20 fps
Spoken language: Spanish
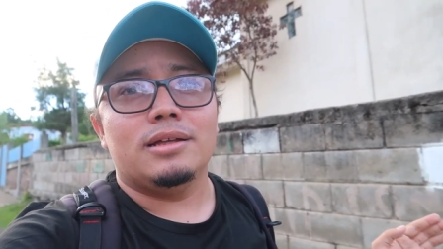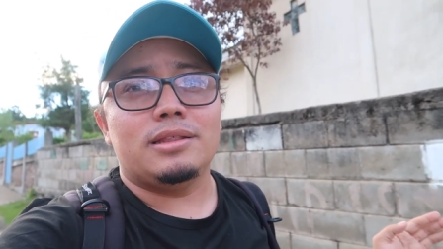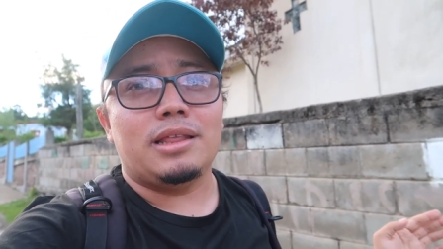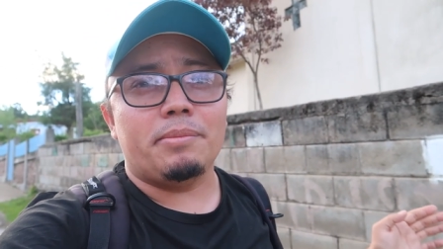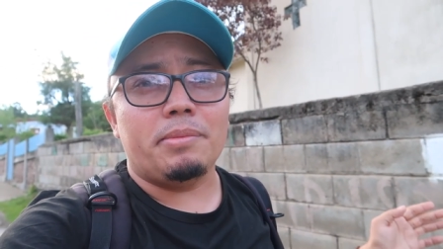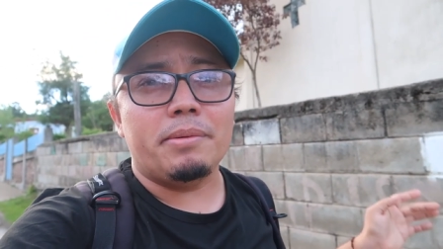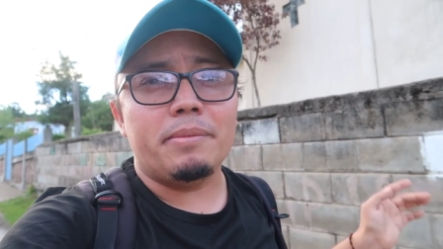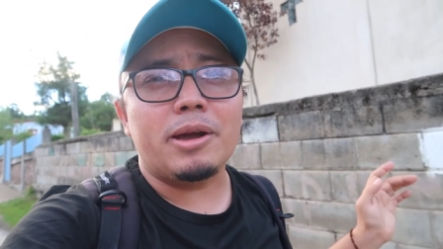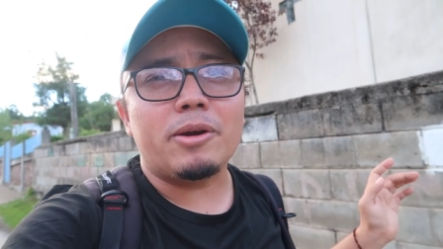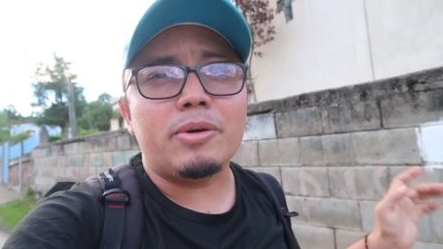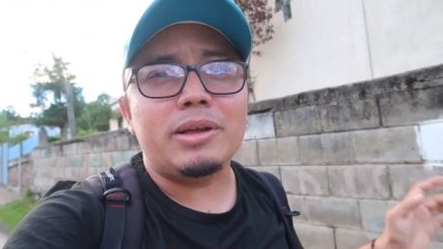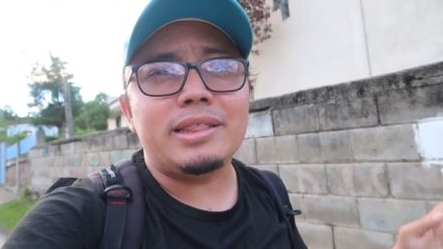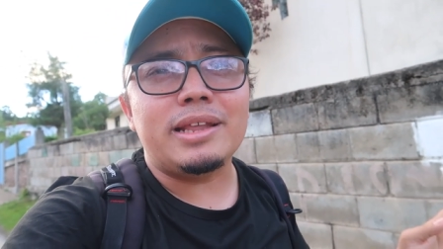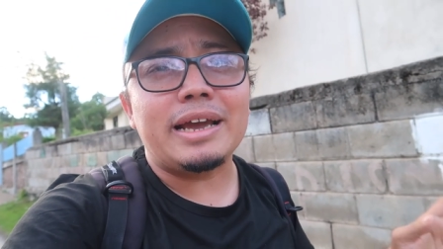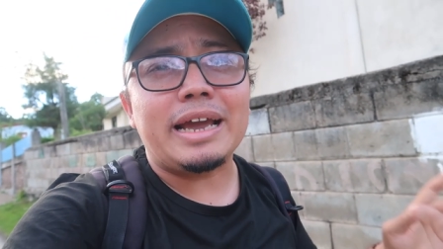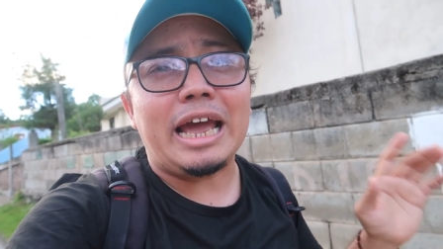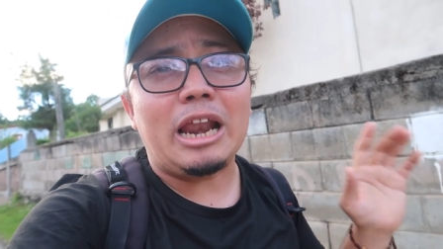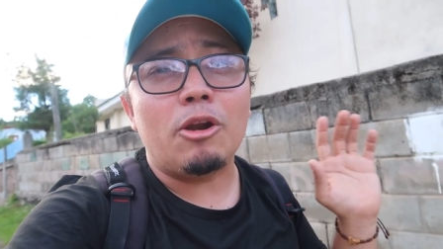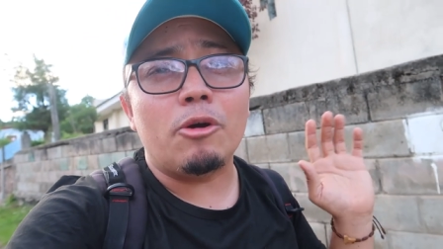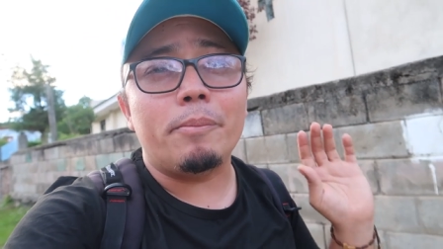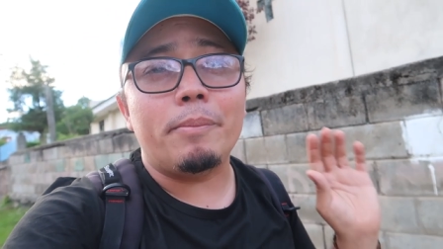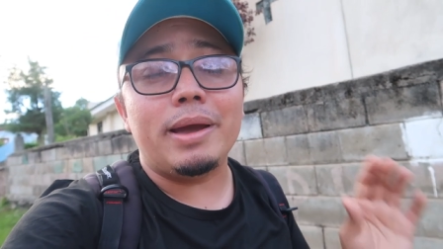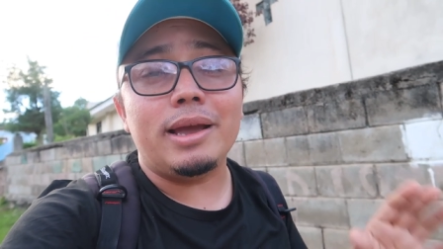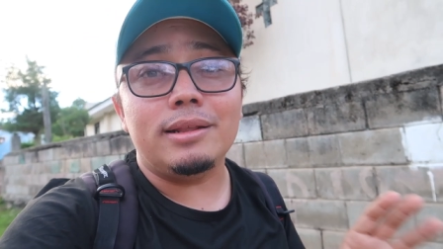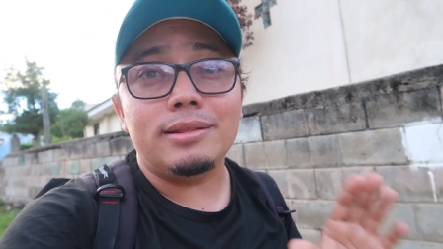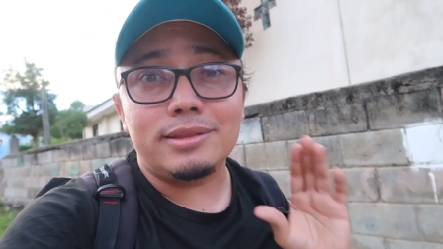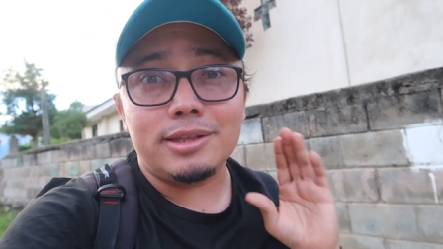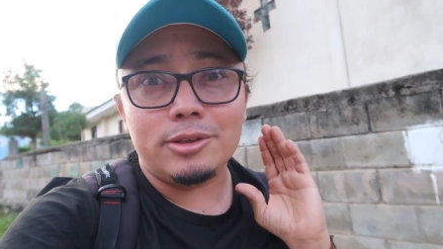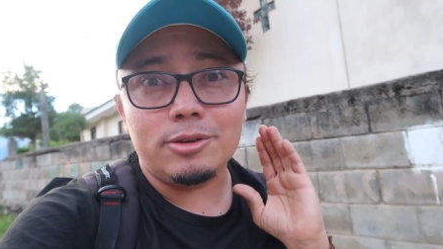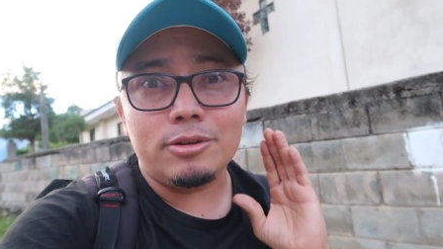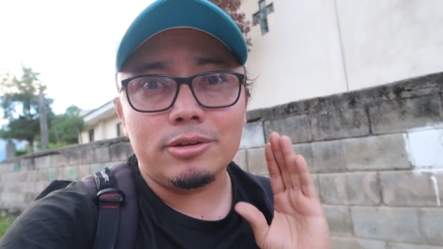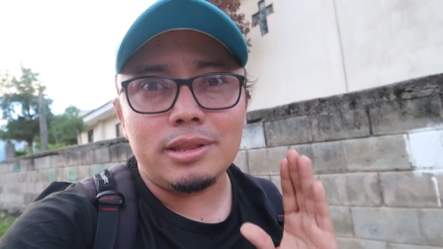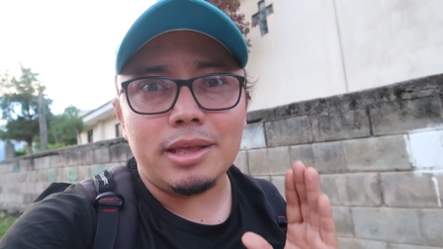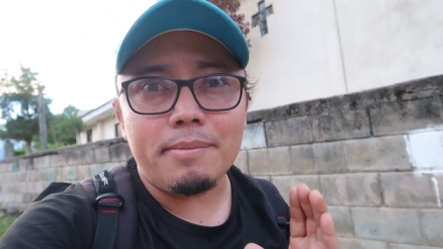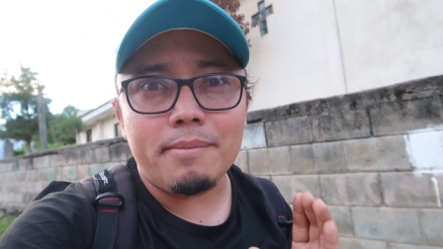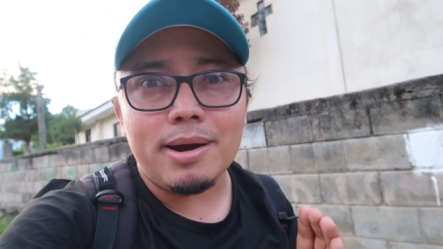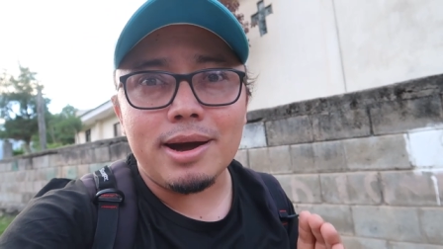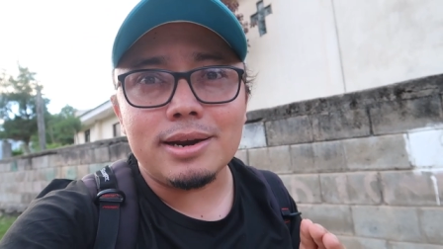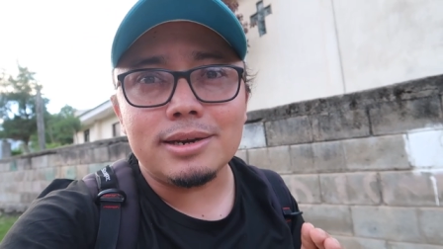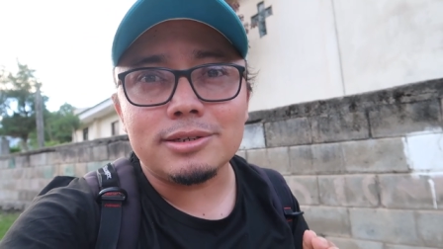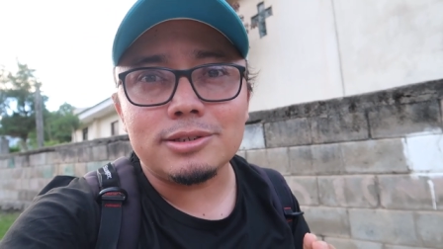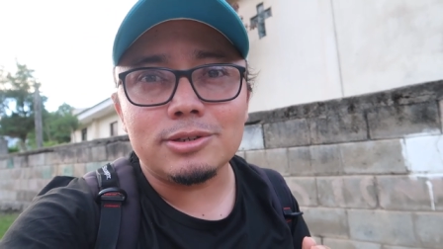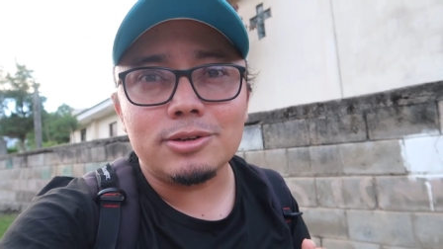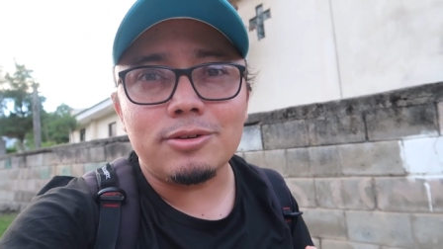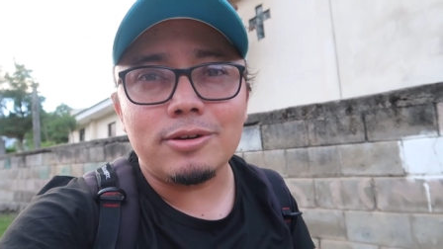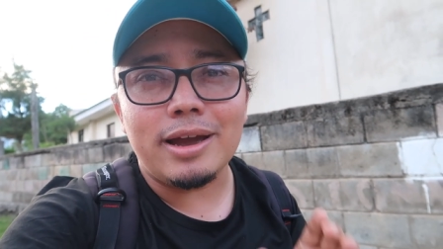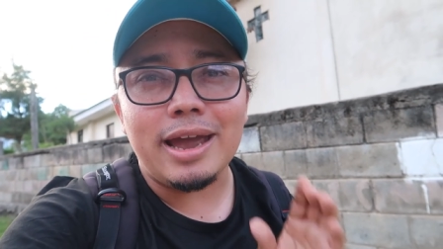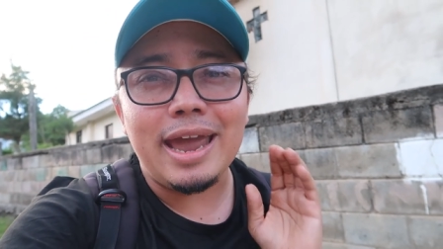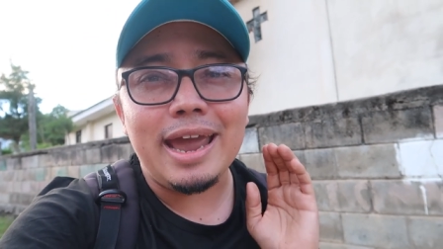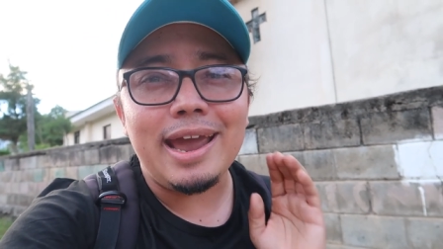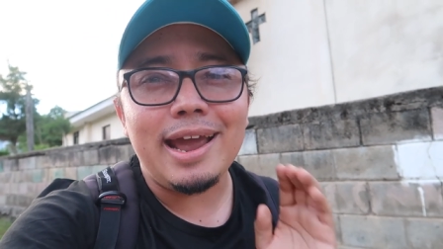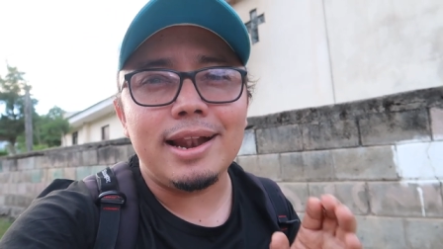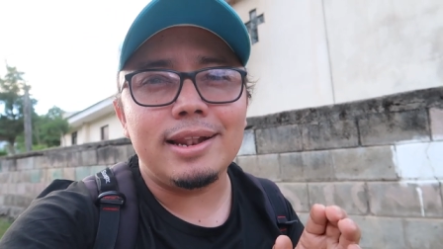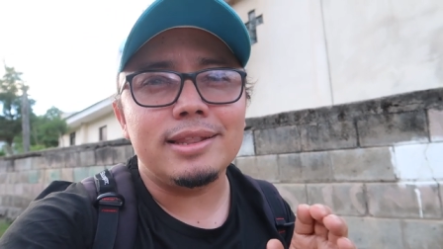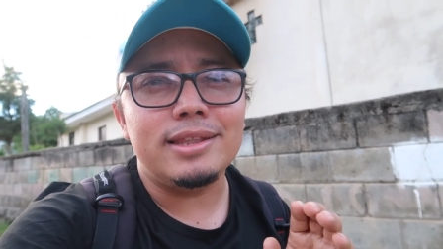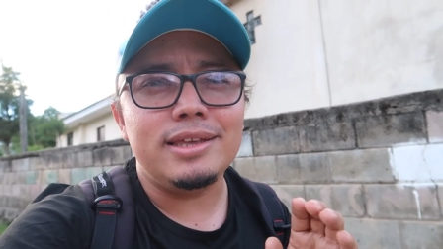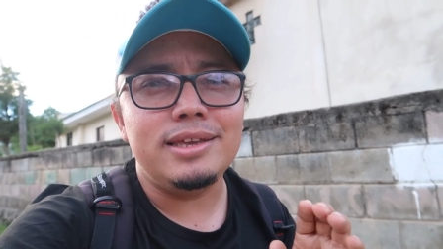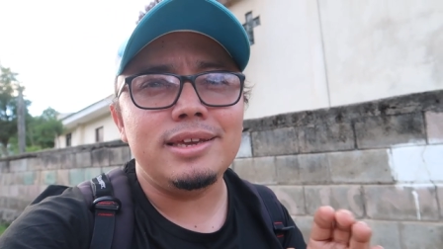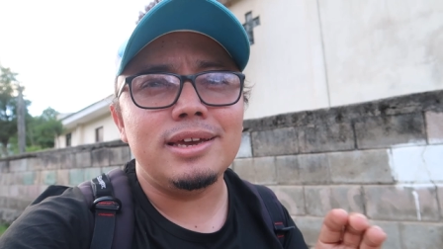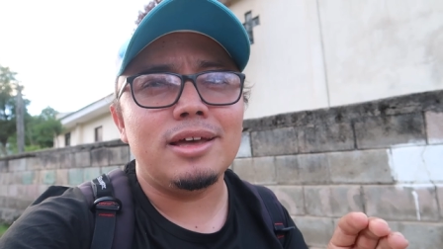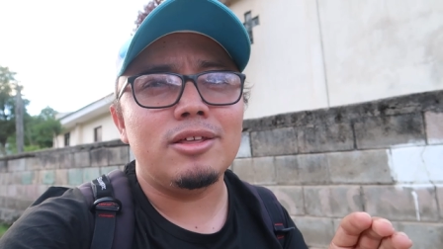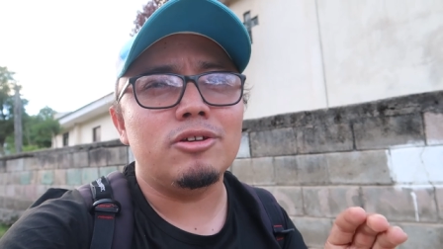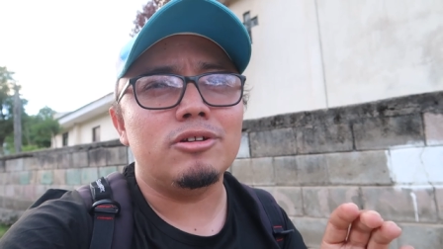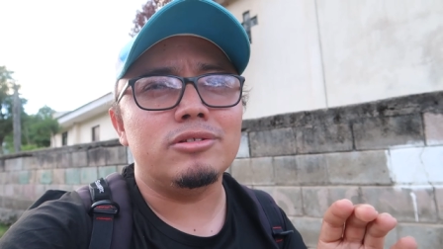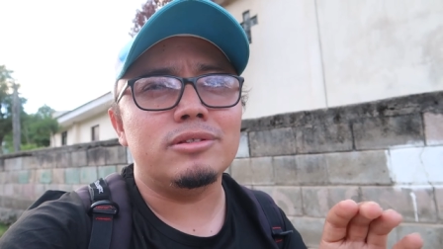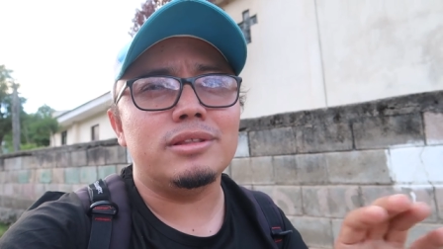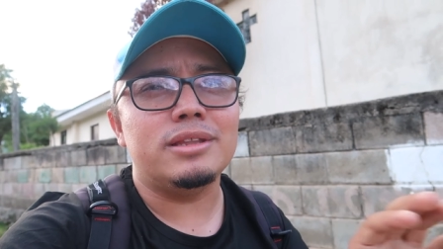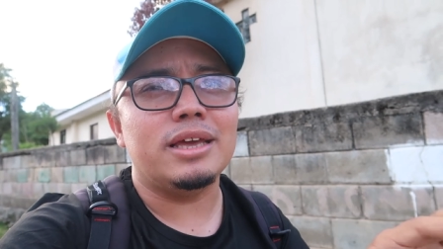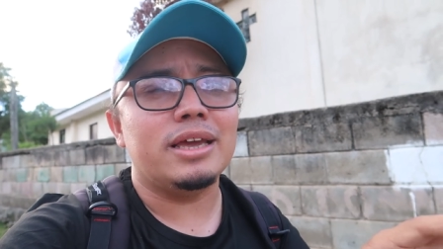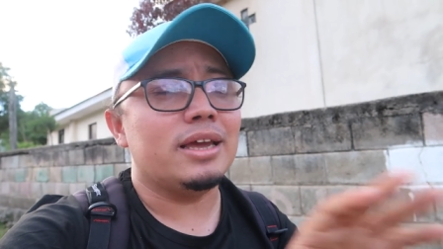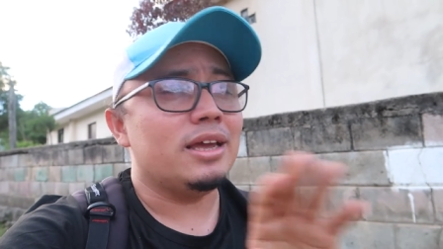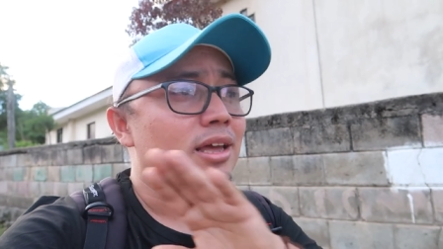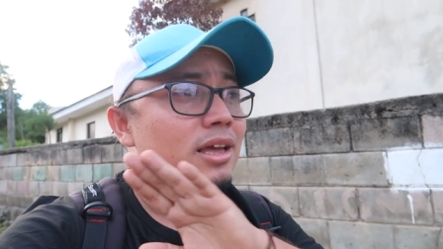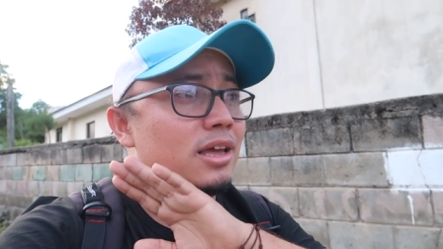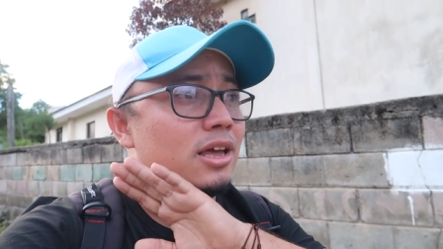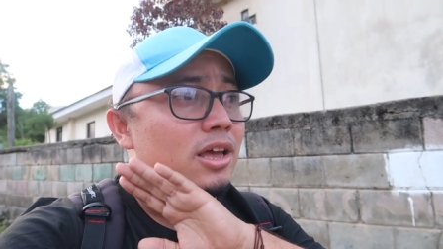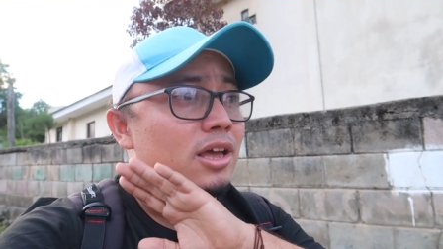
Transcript: También me cuentan que los 22 de marzo es el día donde